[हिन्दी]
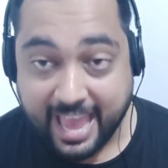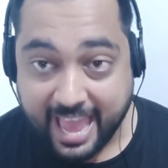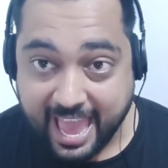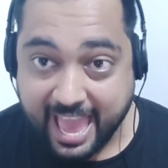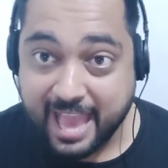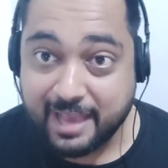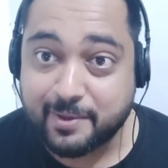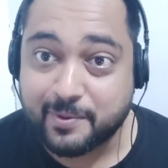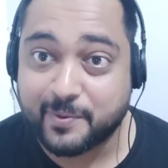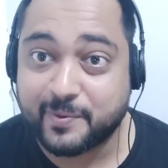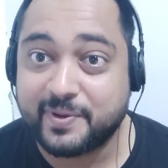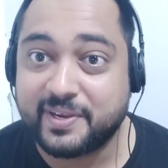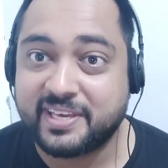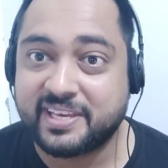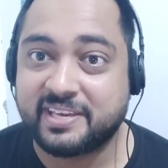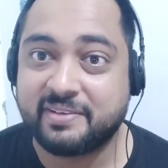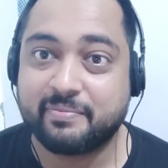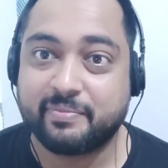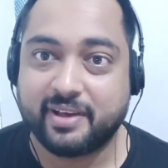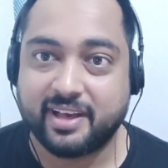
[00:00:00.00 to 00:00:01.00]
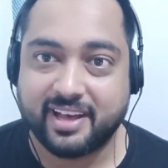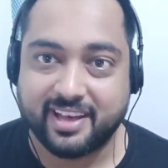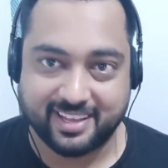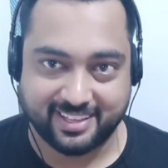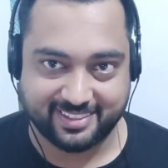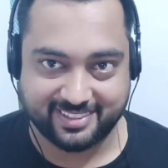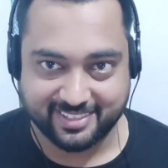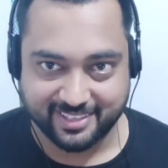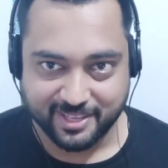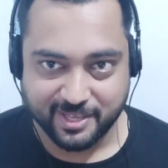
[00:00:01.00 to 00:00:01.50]
हैक होने के
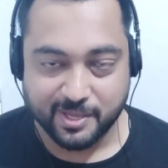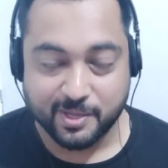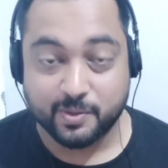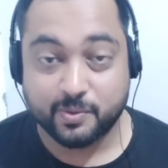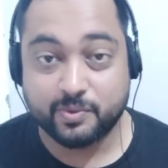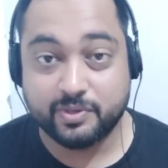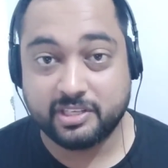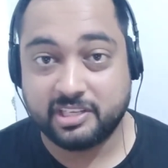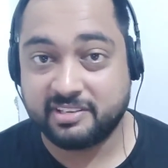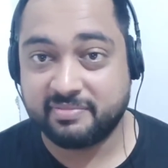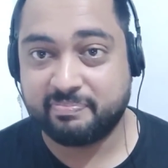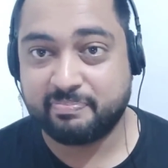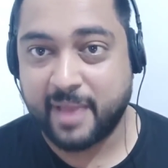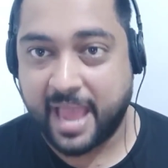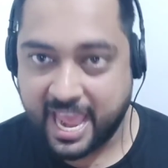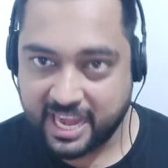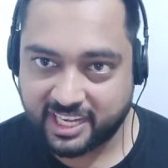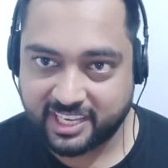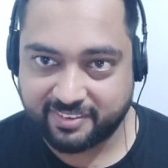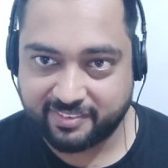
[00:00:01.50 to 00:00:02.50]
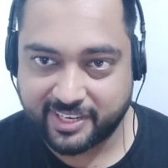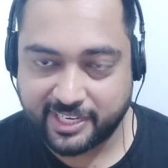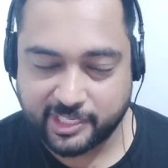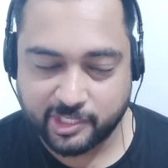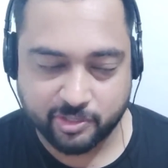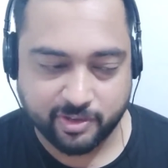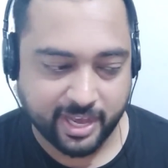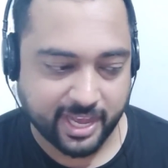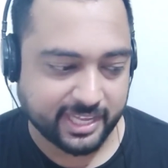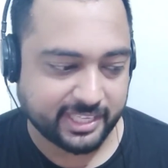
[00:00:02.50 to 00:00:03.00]
बाद उनकी पहली
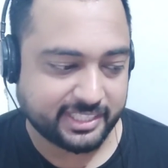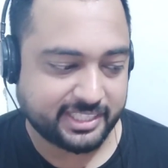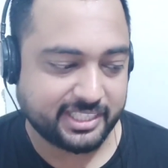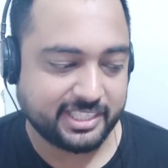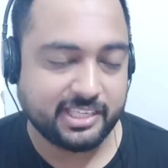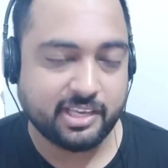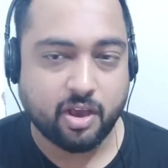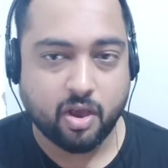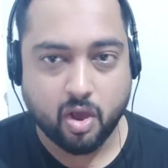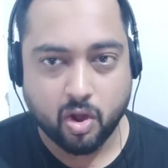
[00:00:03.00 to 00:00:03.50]
वीडियो आई थी